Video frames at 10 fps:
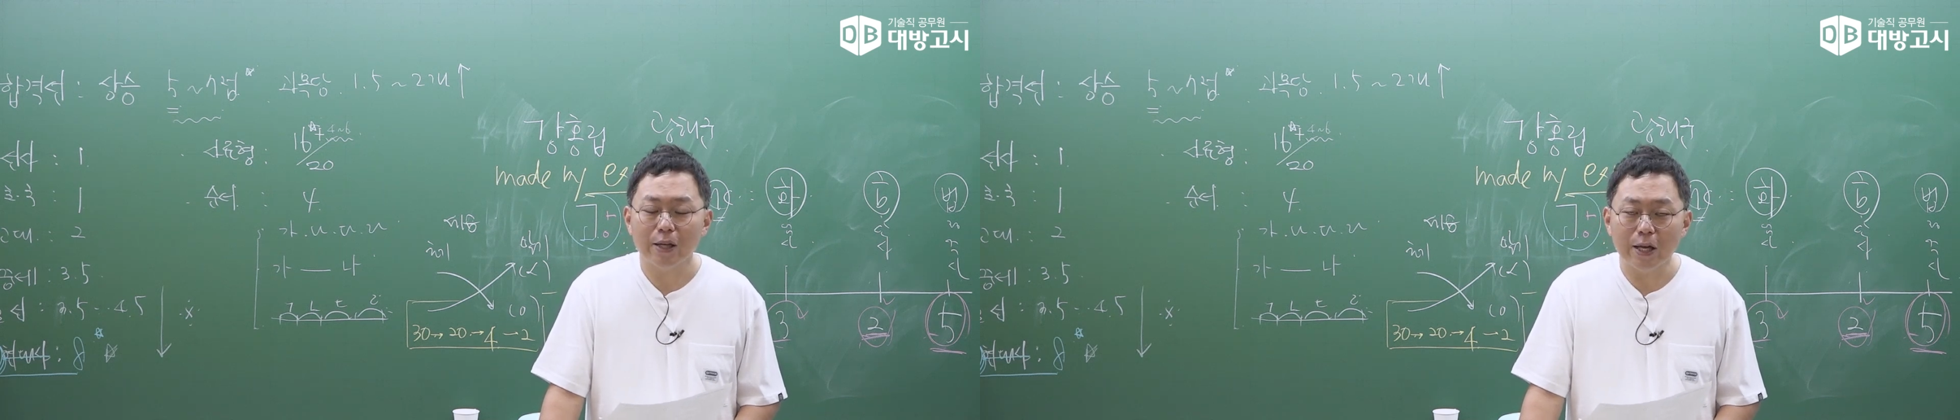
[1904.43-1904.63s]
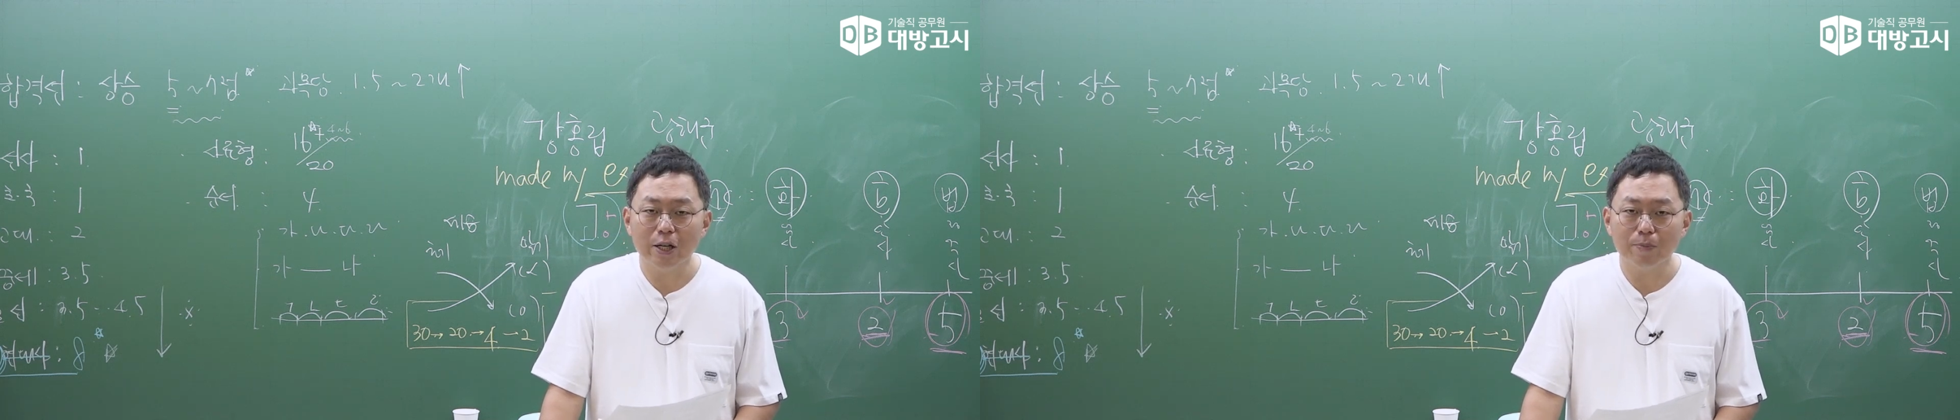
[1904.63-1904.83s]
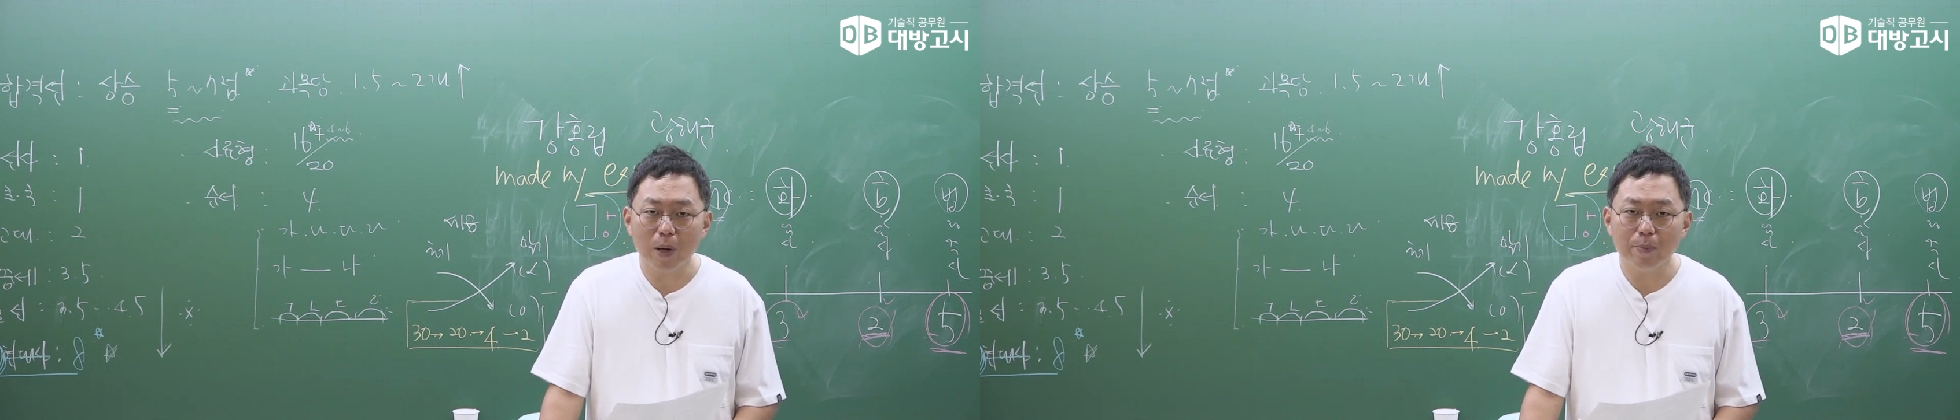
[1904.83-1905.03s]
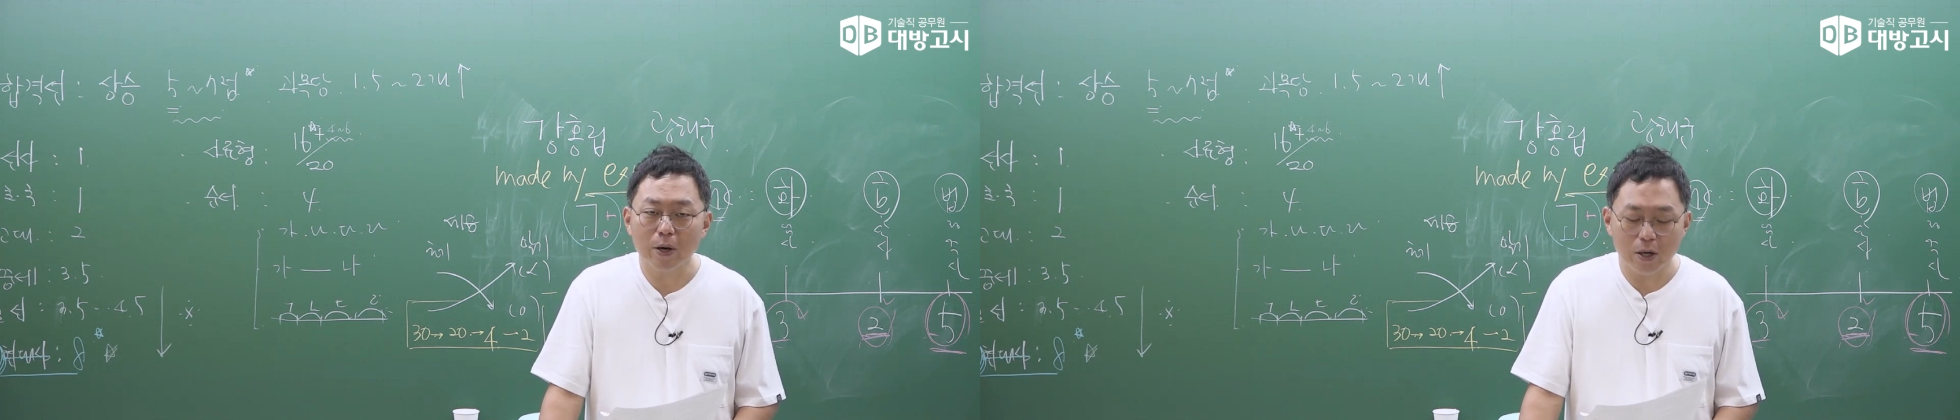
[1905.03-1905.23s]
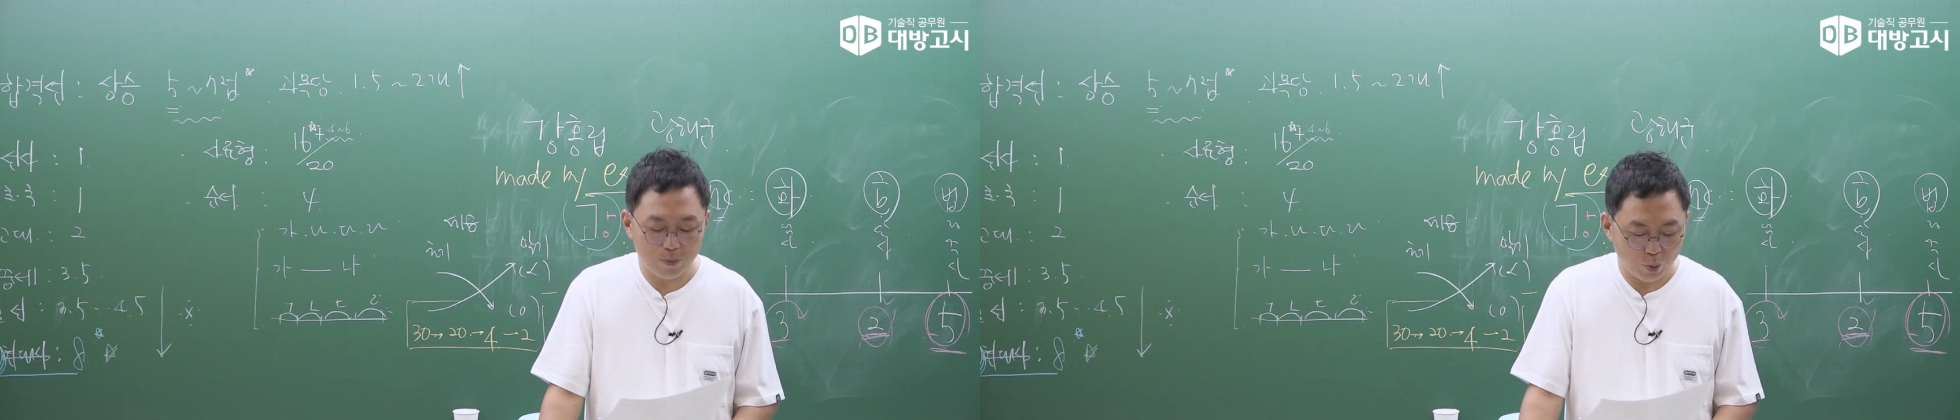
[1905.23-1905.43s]
계급
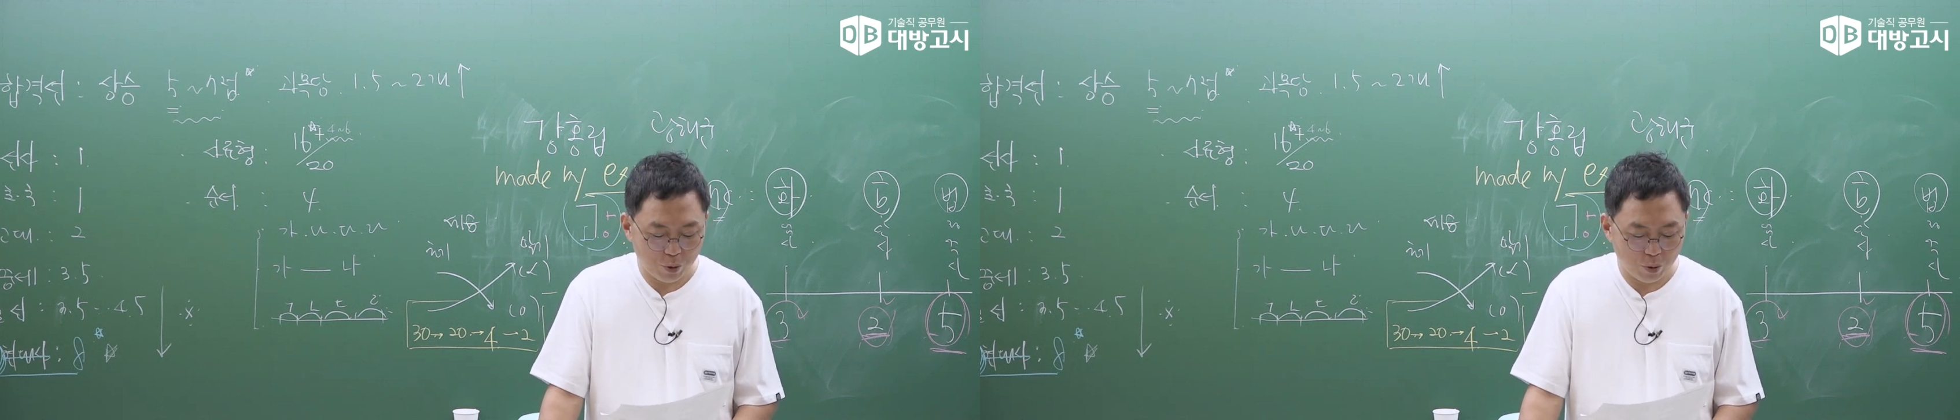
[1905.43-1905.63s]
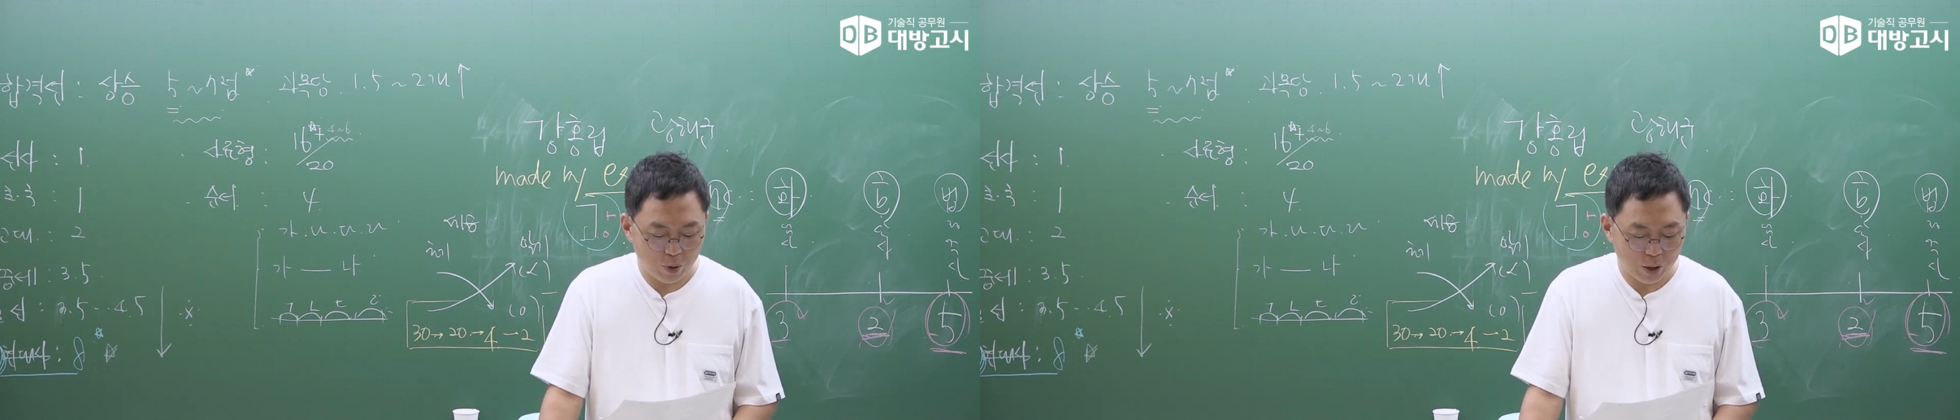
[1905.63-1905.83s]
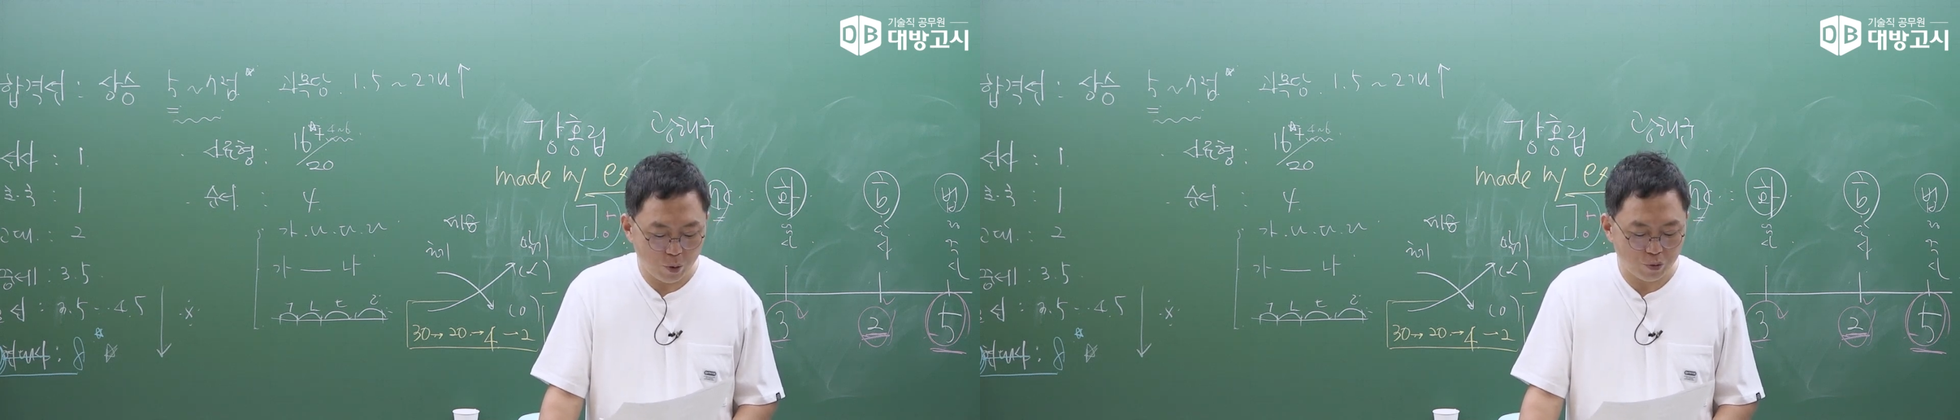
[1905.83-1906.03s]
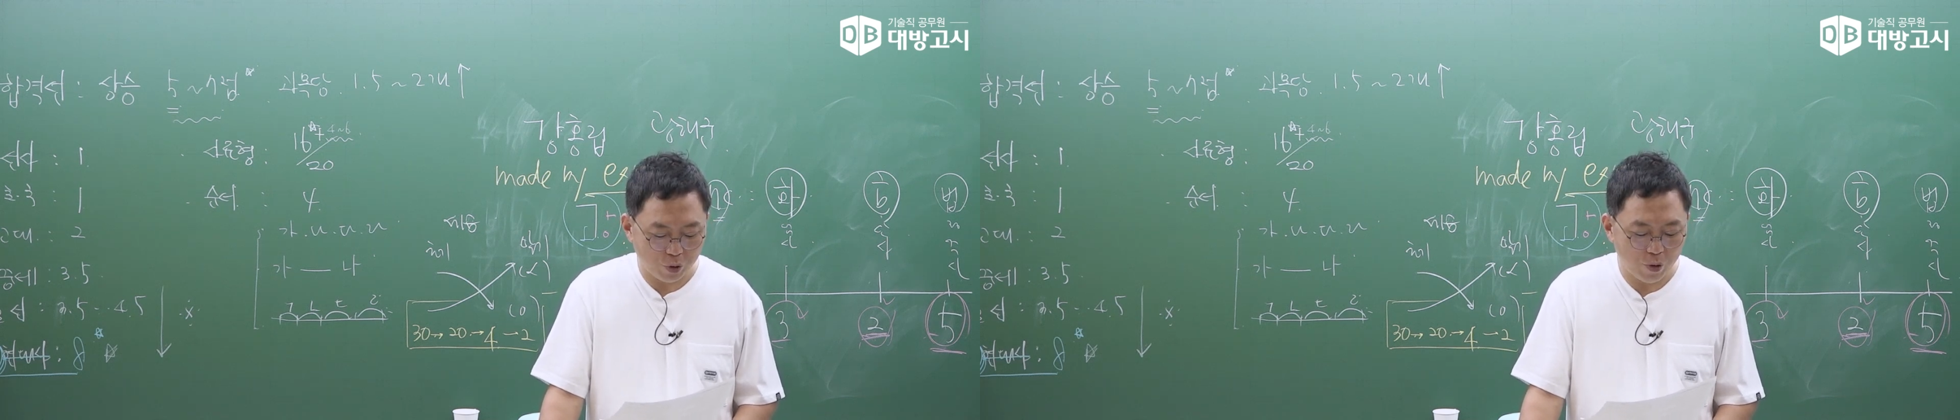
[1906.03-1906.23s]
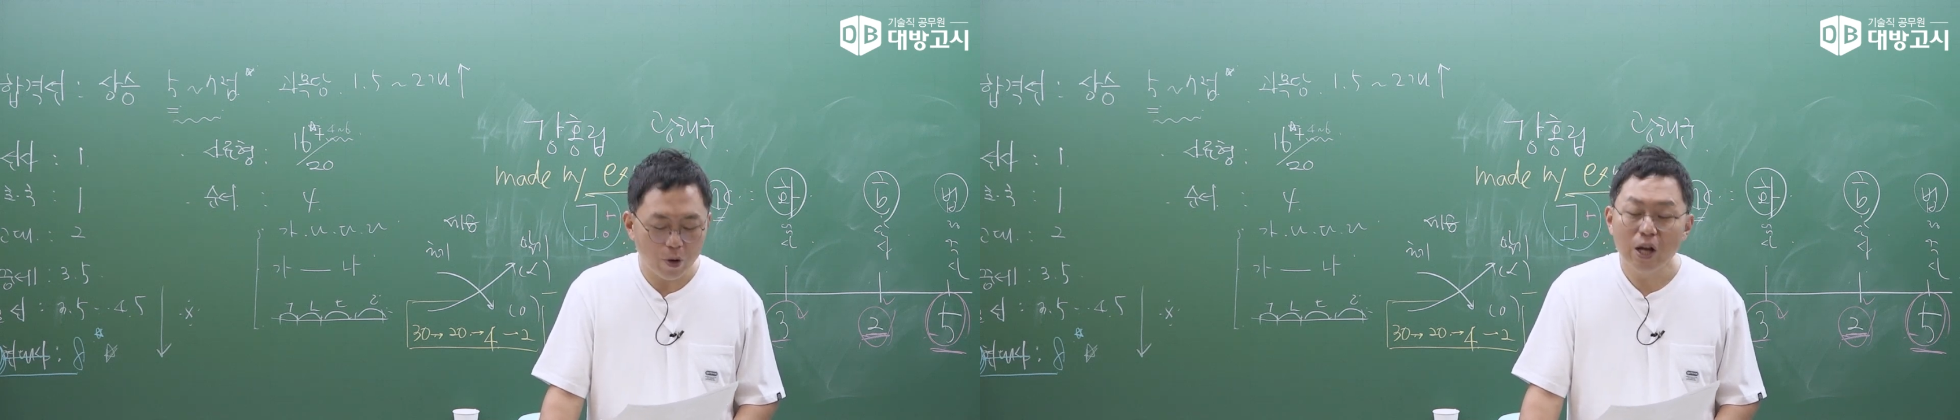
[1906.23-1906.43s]
해방을 목표로
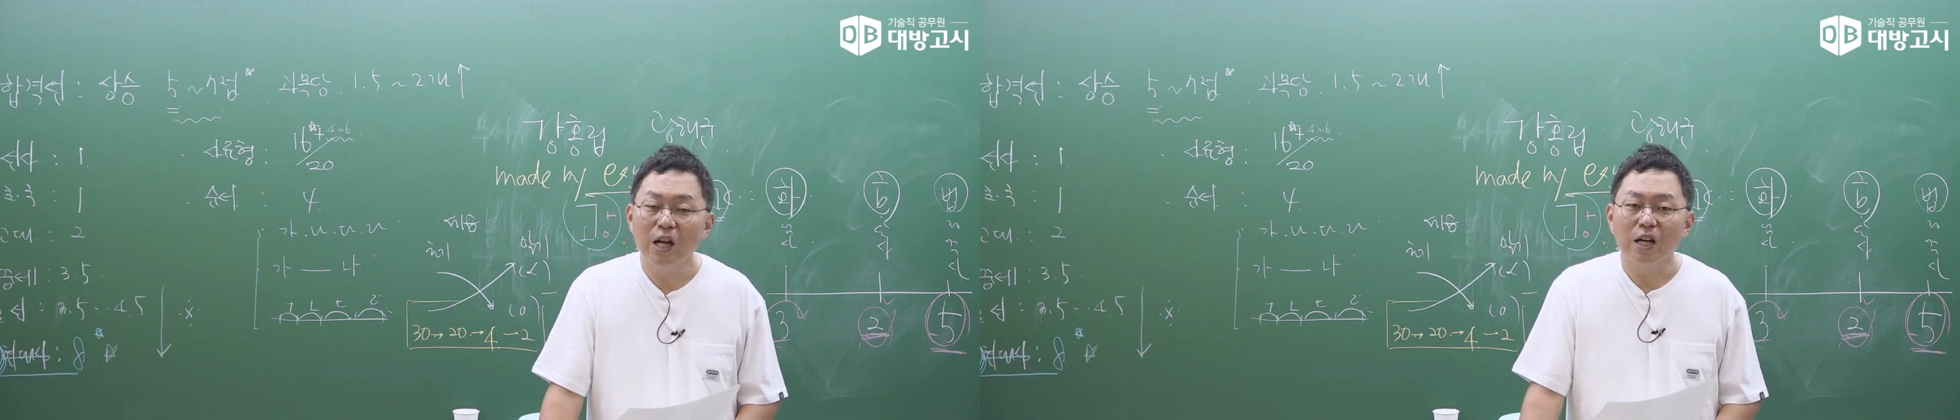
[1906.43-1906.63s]
하였고요.